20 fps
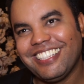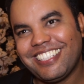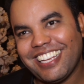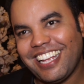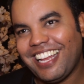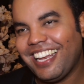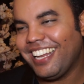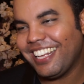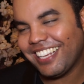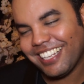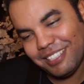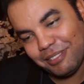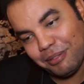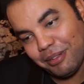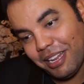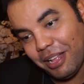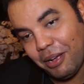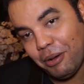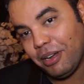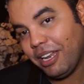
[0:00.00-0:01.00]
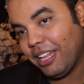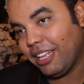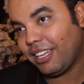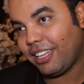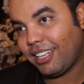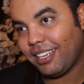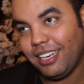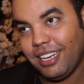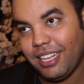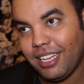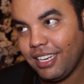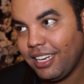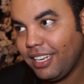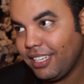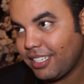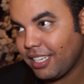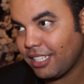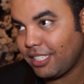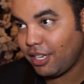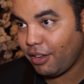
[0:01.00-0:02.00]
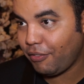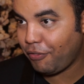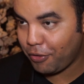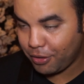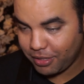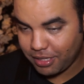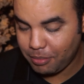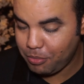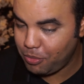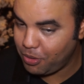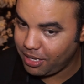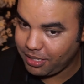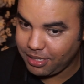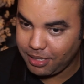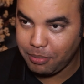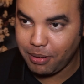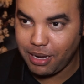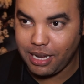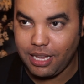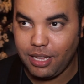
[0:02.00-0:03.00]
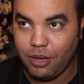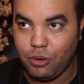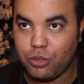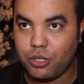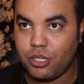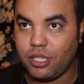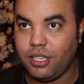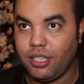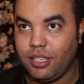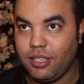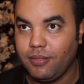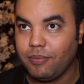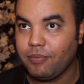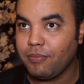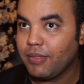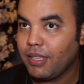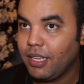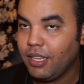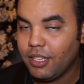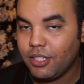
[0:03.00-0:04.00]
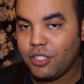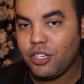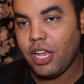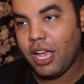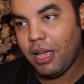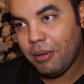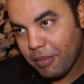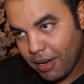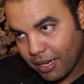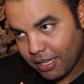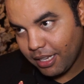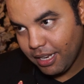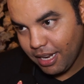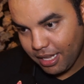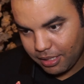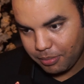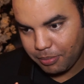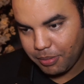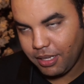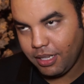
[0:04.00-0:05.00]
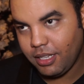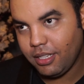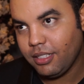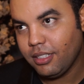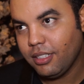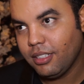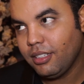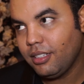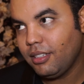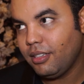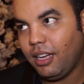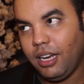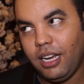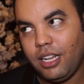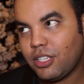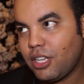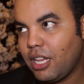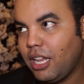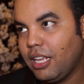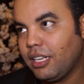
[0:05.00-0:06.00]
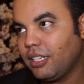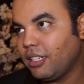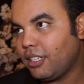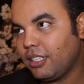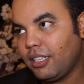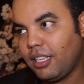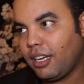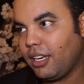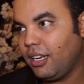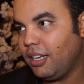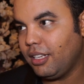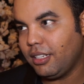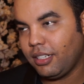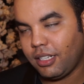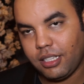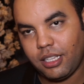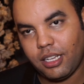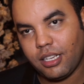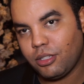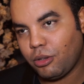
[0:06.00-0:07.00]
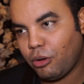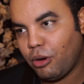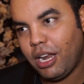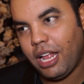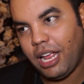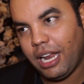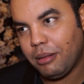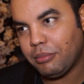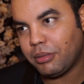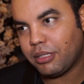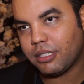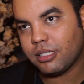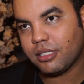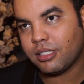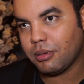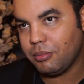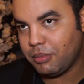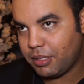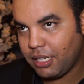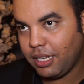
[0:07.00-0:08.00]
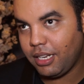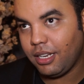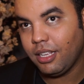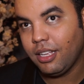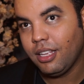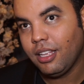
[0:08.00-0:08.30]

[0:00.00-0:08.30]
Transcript: ان شاء الله كنتمنى الا الا جات شي فرصه مناسبه ليا وشي شي عمل كيناسبني علاش لا نقدر نقدر ندخل لعالم التمثيل